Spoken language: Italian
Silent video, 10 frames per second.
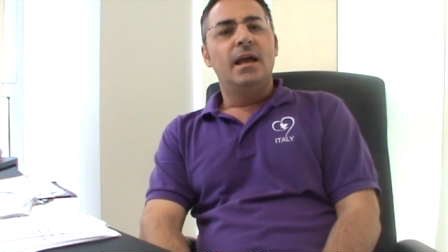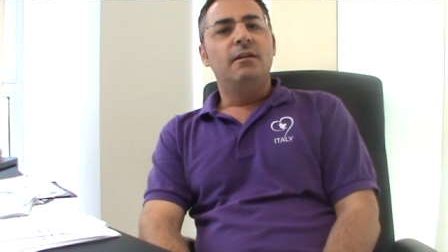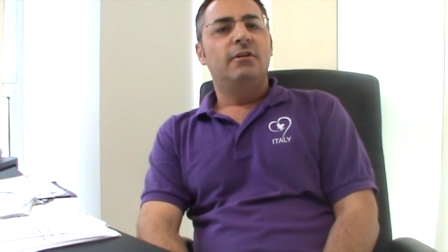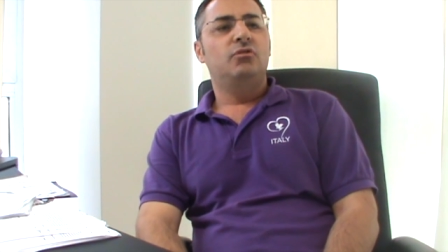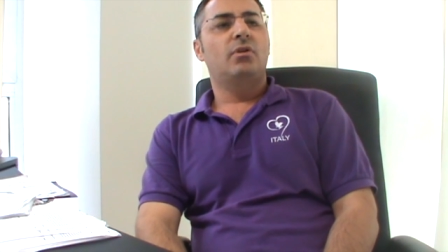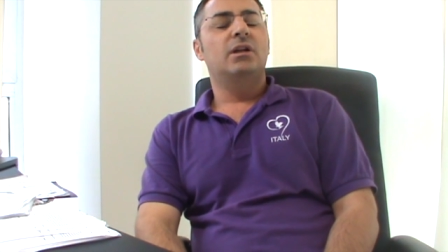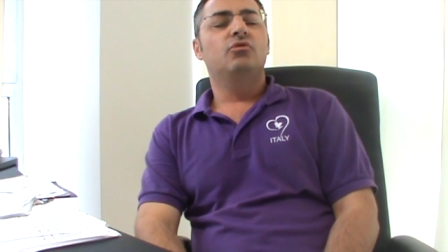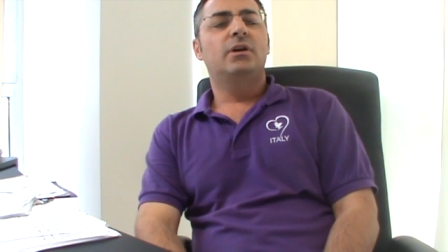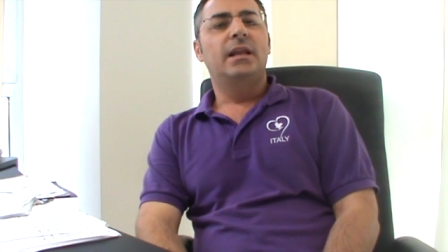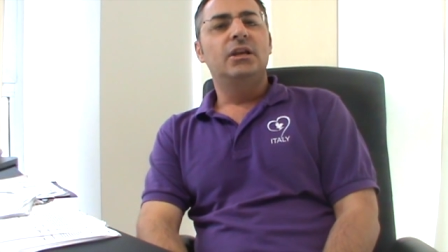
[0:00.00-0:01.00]
e il
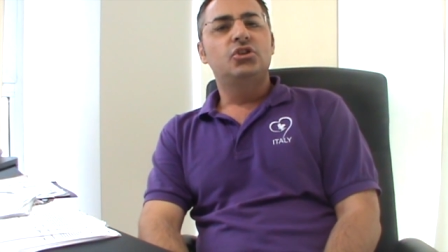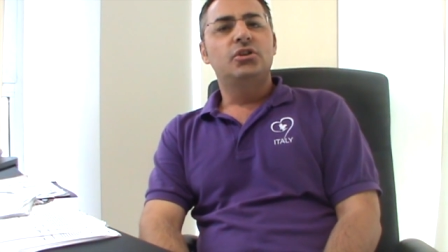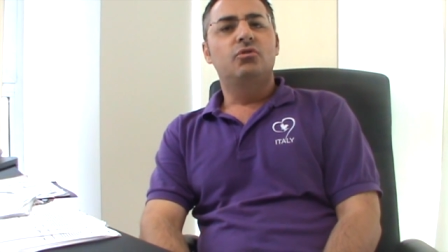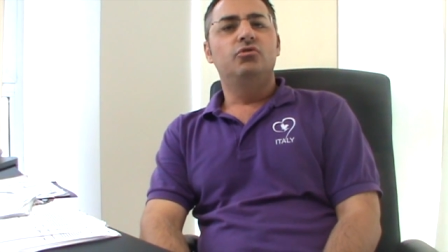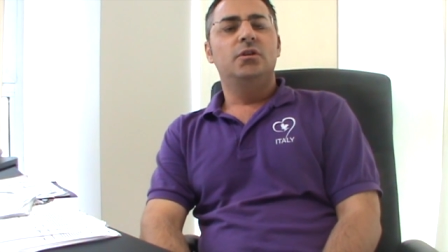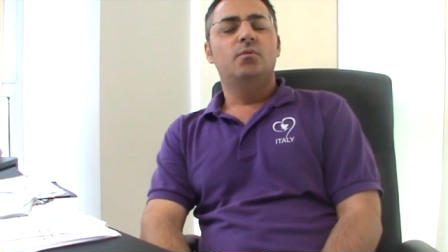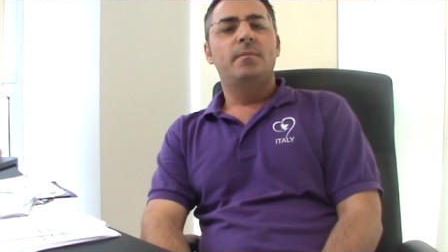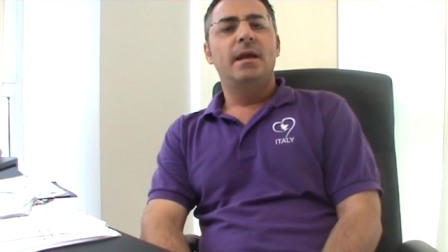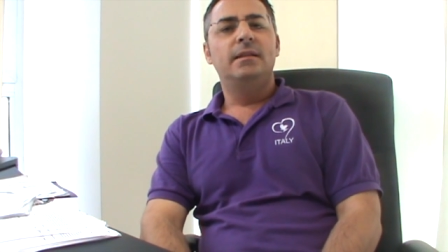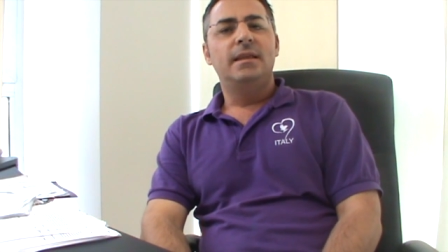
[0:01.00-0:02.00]
fatturato cresce
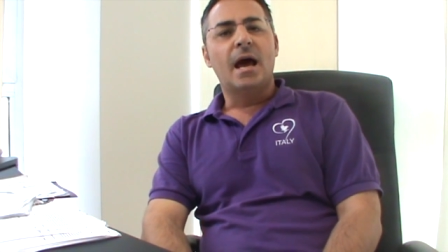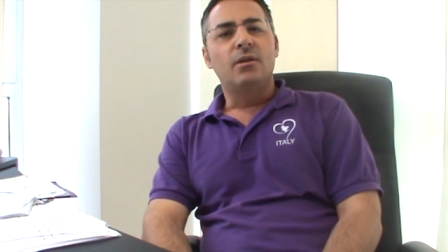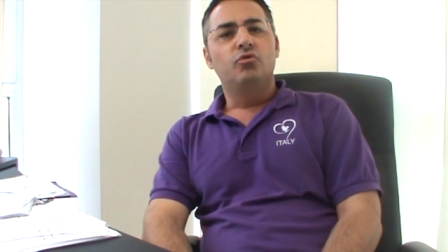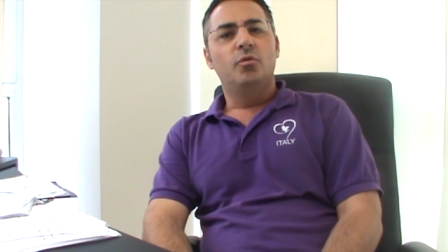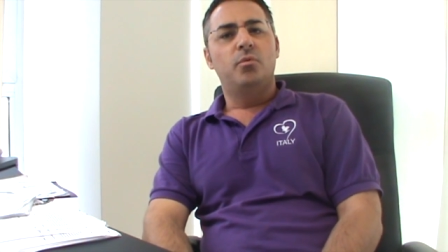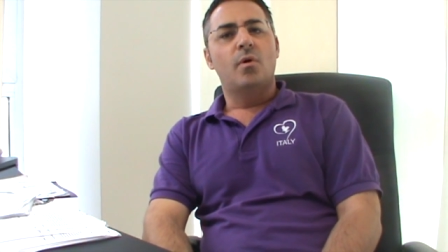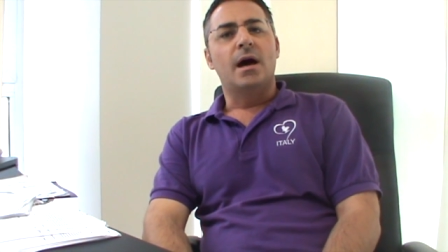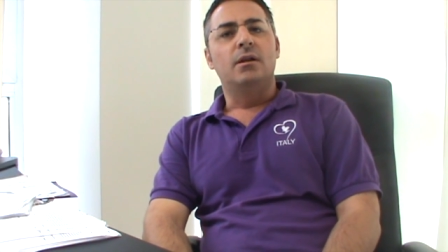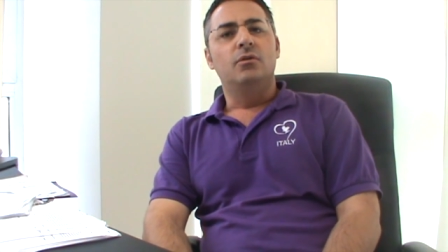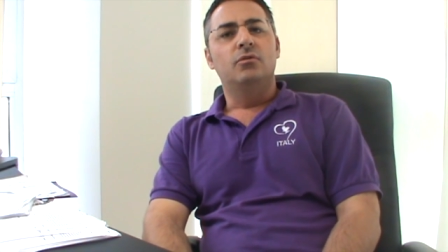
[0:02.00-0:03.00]
continuamente anno dopo
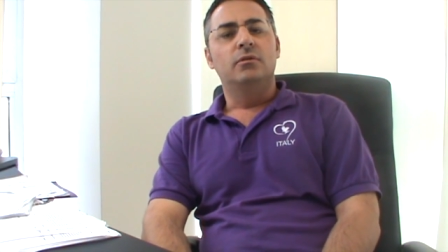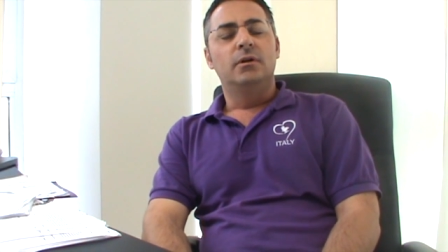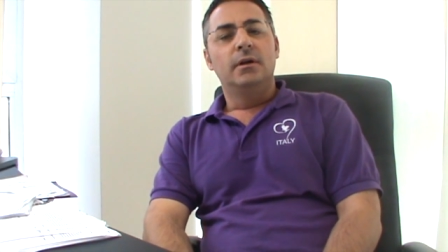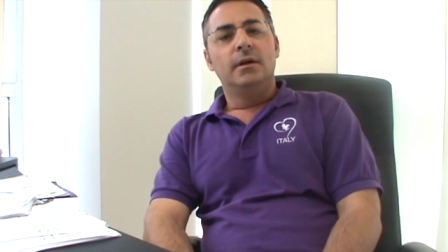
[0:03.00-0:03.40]
anno.